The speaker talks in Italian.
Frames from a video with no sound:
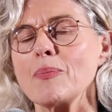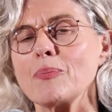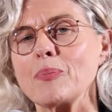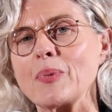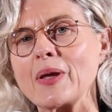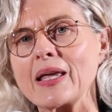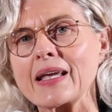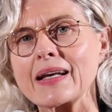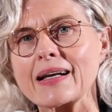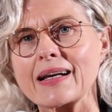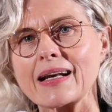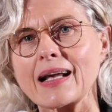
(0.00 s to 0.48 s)

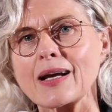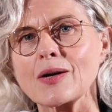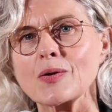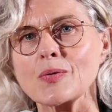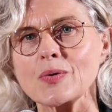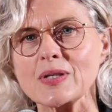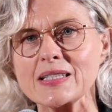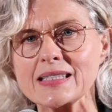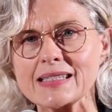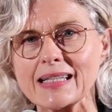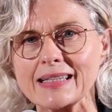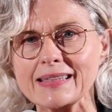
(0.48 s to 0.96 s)
per
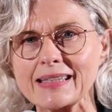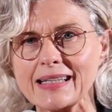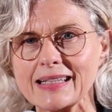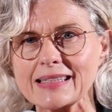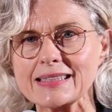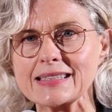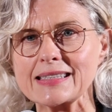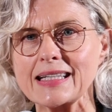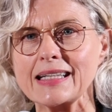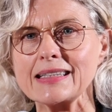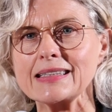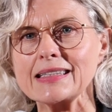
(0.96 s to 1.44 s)
questa
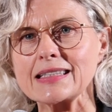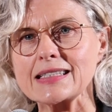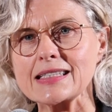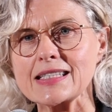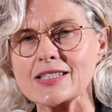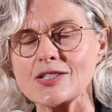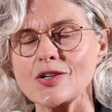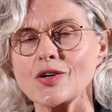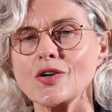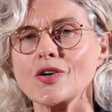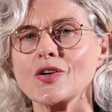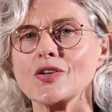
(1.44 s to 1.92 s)
terza
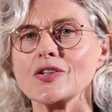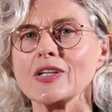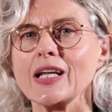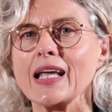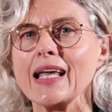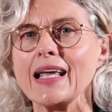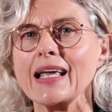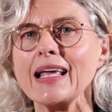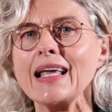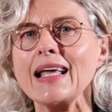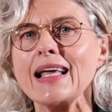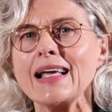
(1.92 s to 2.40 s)

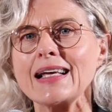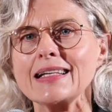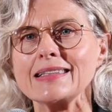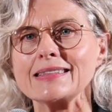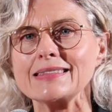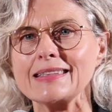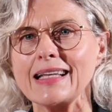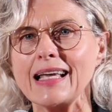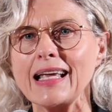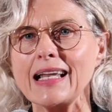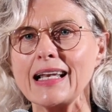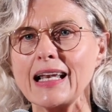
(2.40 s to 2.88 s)
edizione
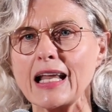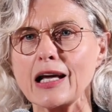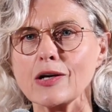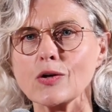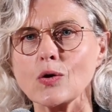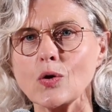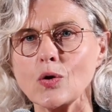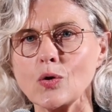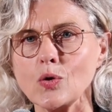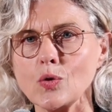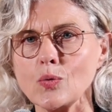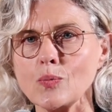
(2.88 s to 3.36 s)
del
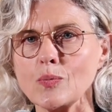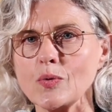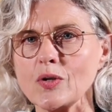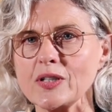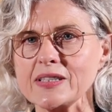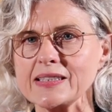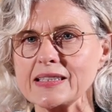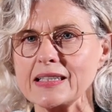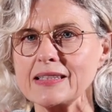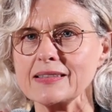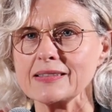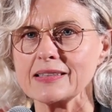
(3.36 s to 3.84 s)

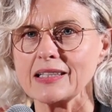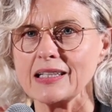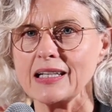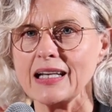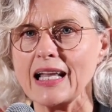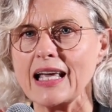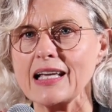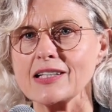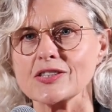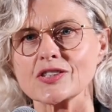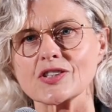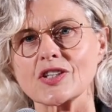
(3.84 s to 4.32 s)
Columbus
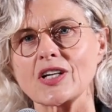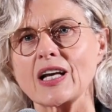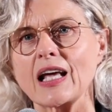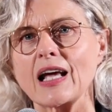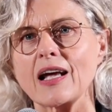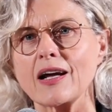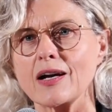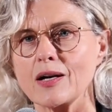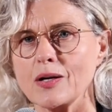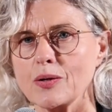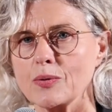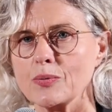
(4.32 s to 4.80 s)

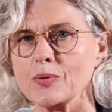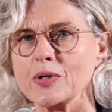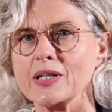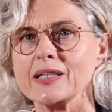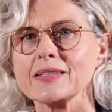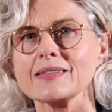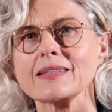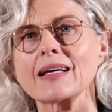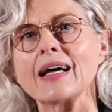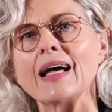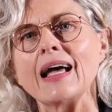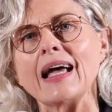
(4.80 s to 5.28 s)
International
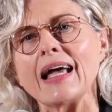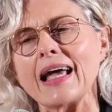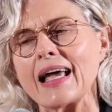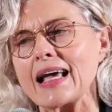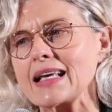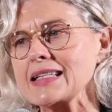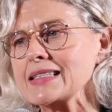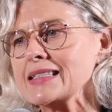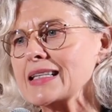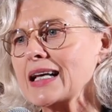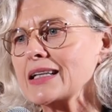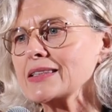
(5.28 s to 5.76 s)
Award
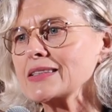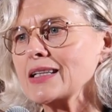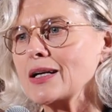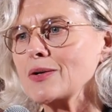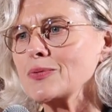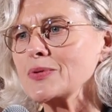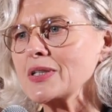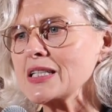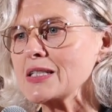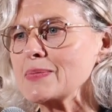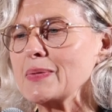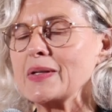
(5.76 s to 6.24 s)
è stata
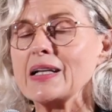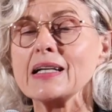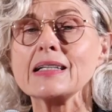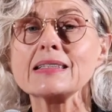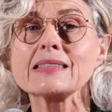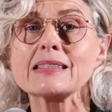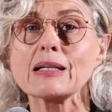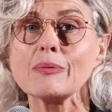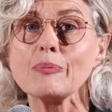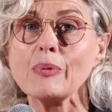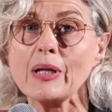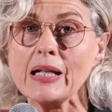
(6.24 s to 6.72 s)

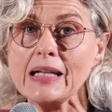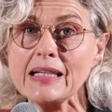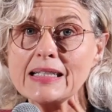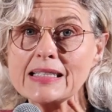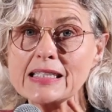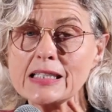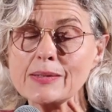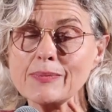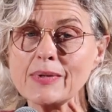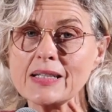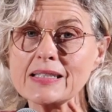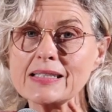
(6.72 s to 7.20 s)
un'esperienza
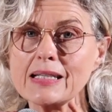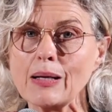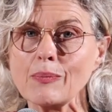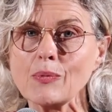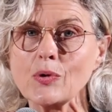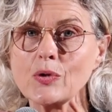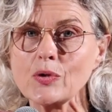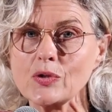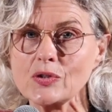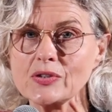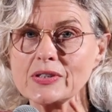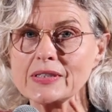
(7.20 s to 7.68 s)
bellissima,
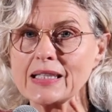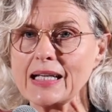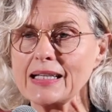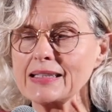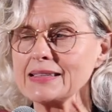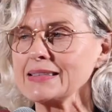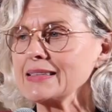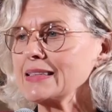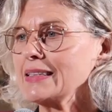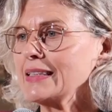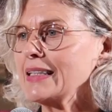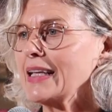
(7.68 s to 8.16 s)
siamo
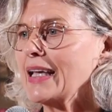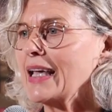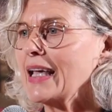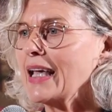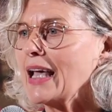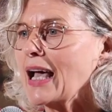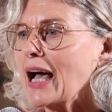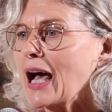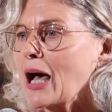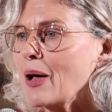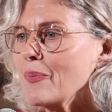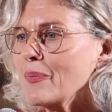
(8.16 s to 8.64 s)
contenti
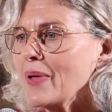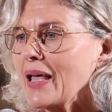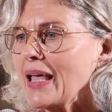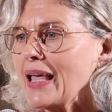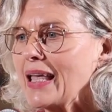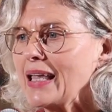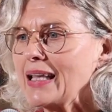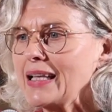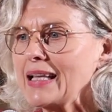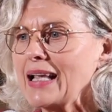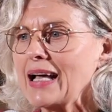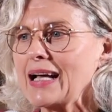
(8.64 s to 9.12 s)
che
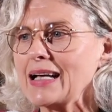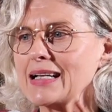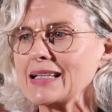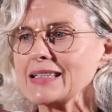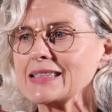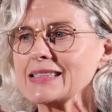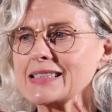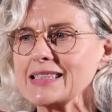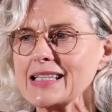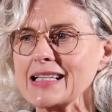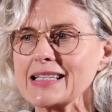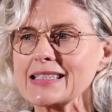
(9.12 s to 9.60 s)
Amelia
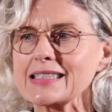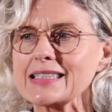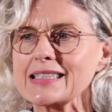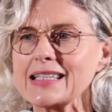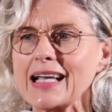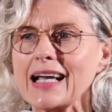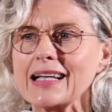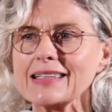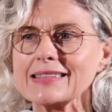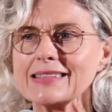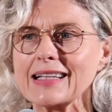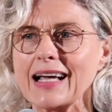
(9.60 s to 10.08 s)
sia
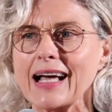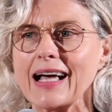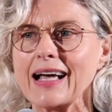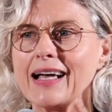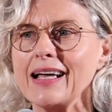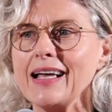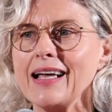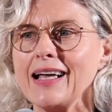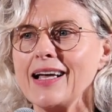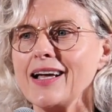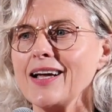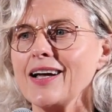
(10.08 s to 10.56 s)
stata
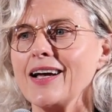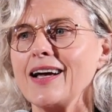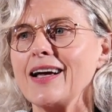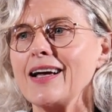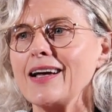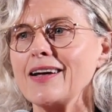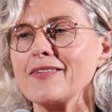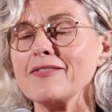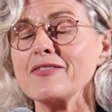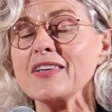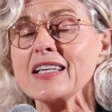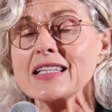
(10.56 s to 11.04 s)

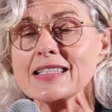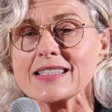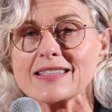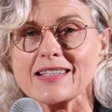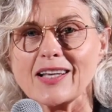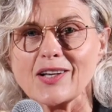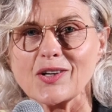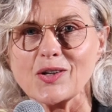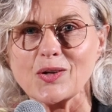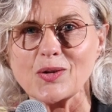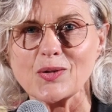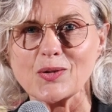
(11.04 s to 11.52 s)
eh, vista
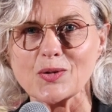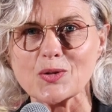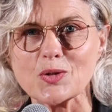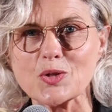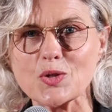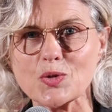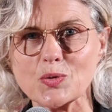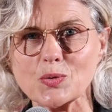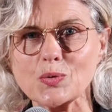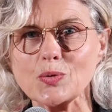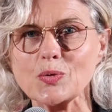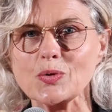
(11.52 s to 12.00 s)
e
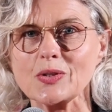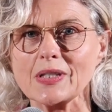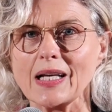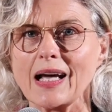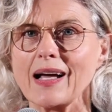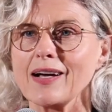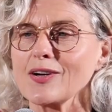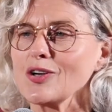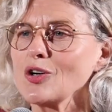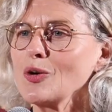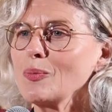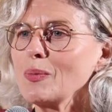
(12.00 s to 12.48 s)

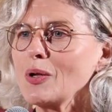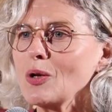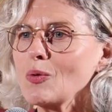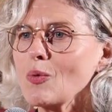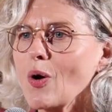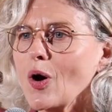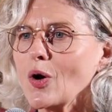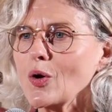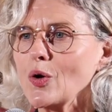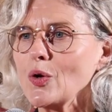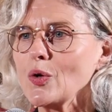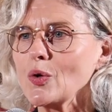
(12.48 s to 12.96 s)
conosciuta come
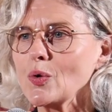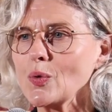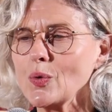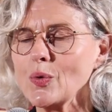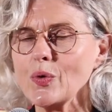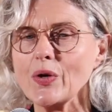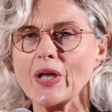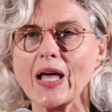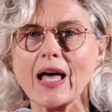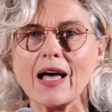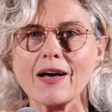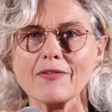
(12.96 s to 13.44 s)
luogo in
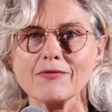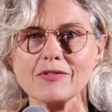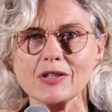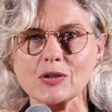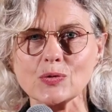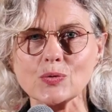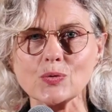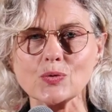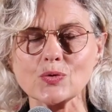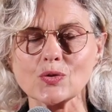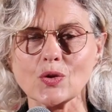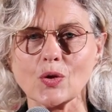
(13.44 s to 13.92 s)
cui è
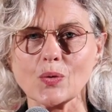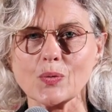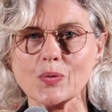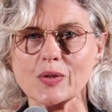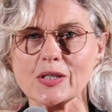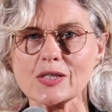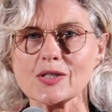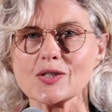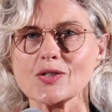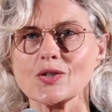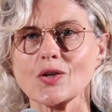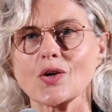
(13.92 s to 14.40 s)
avvenuto
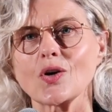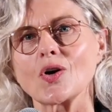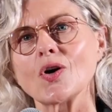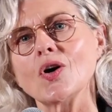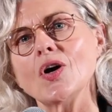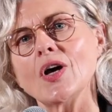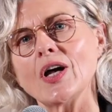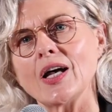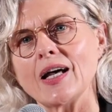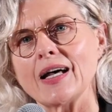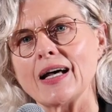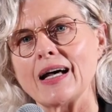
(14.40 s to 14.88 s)
questo,
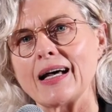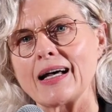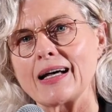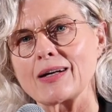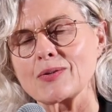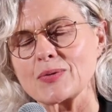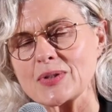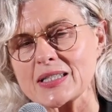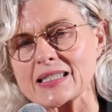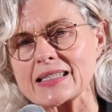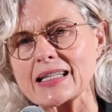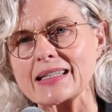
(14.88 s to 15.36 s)
eh,
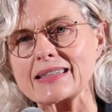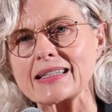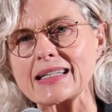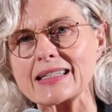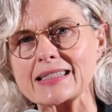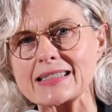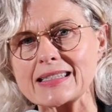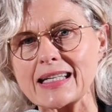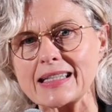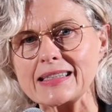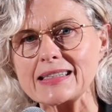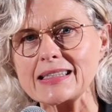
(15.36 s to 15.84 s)
questa
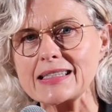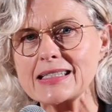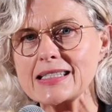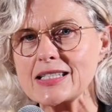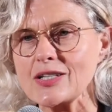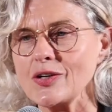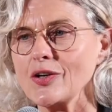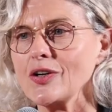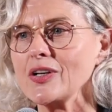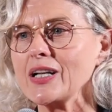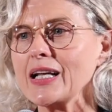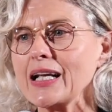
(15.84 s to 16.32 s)
terza
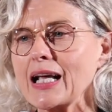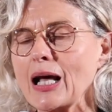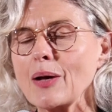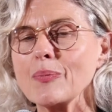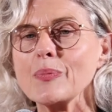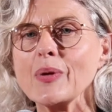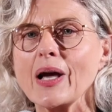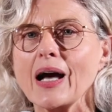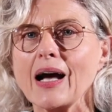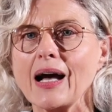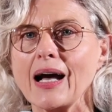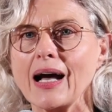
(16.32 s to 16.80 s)
edizione che
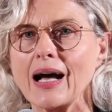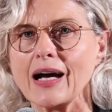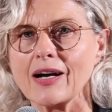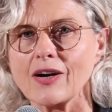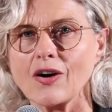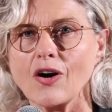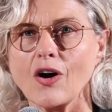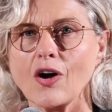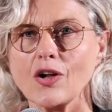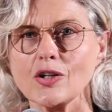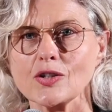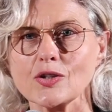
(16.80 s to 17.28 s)
abbia
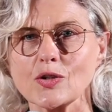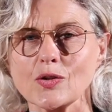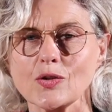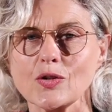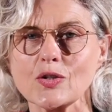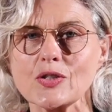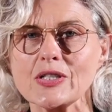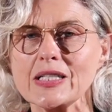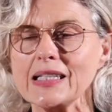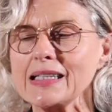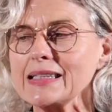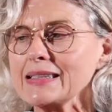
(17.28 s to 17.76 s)
accolto
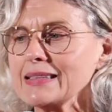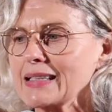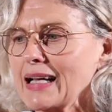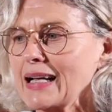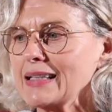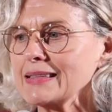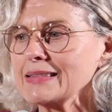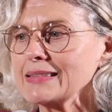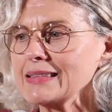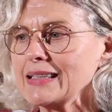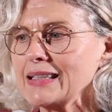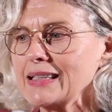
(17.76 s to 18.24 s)
così
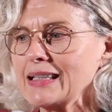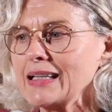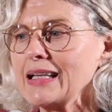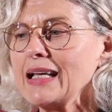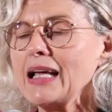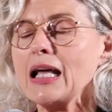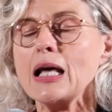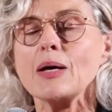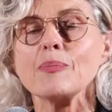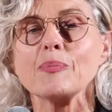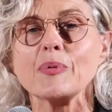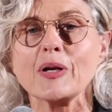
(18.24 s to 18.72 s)
tanti
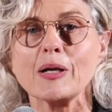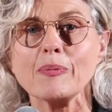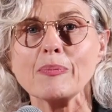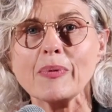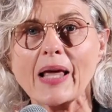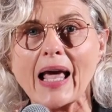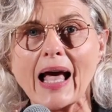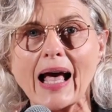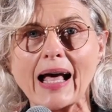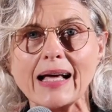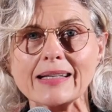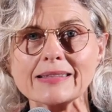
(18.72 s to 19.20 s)

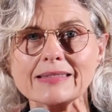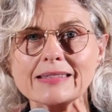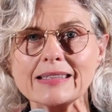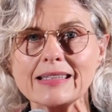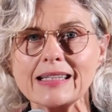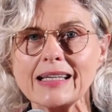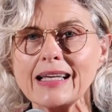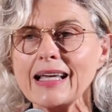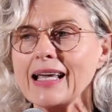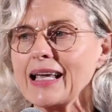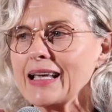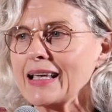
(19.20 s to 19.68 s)

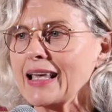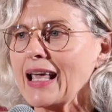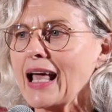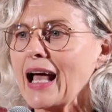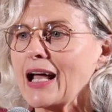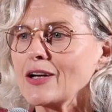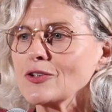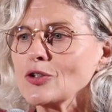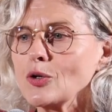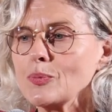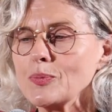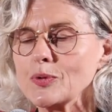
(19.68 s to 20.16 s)
premiati che
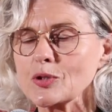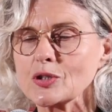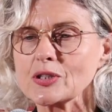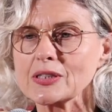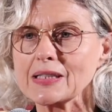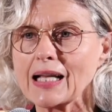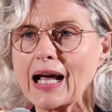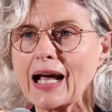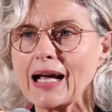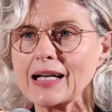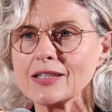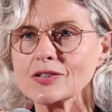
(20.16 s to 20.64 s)
hanno
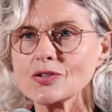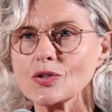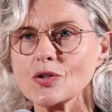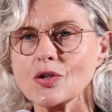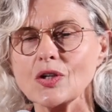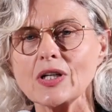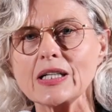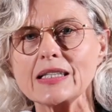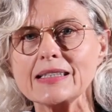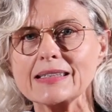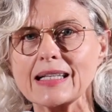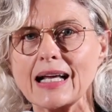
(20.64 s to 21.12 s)
portato
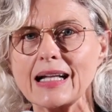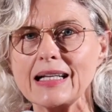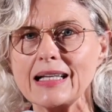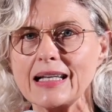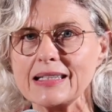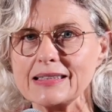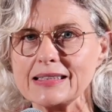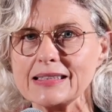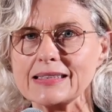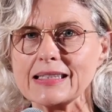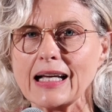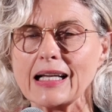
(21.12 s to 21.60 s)

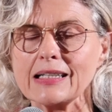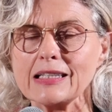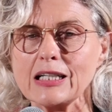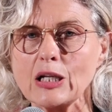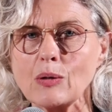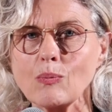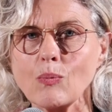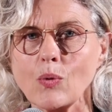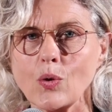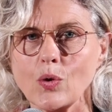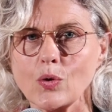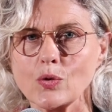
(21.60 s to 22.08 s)
l'italianità
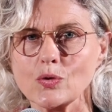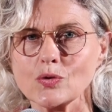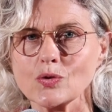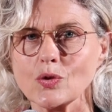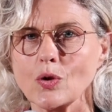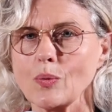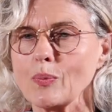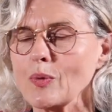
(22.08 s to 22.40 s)
nel mondo.